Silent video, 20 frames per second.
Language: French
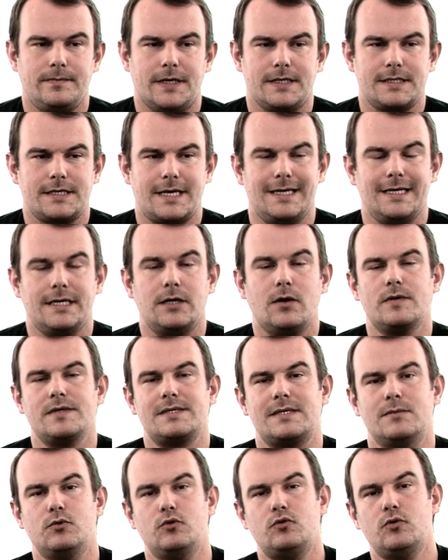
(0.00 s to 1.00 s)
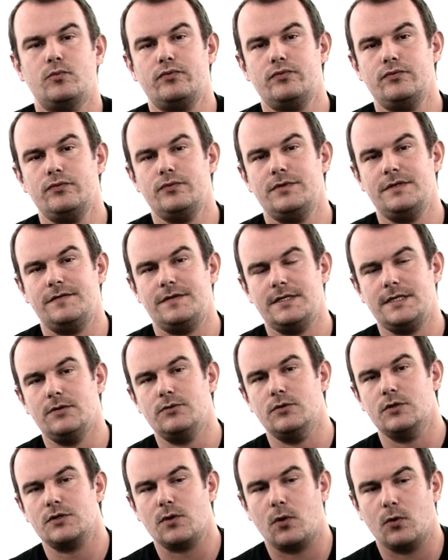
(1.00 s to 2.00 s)
parce qu'à l'écran, c'est beaucoup plus
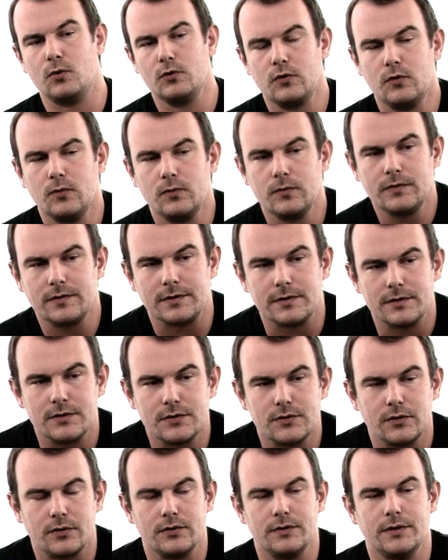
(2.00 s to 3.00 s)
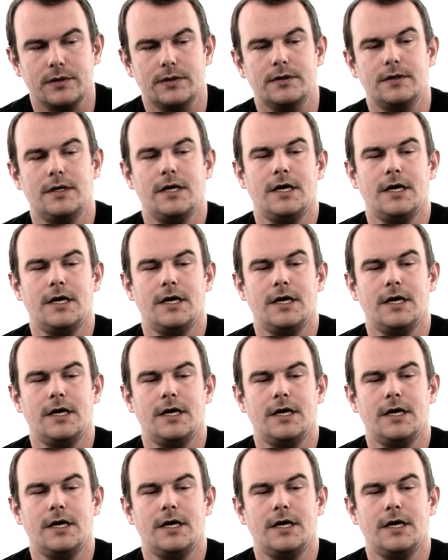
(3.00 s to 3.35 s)
difficile de se rendre compte sur, une,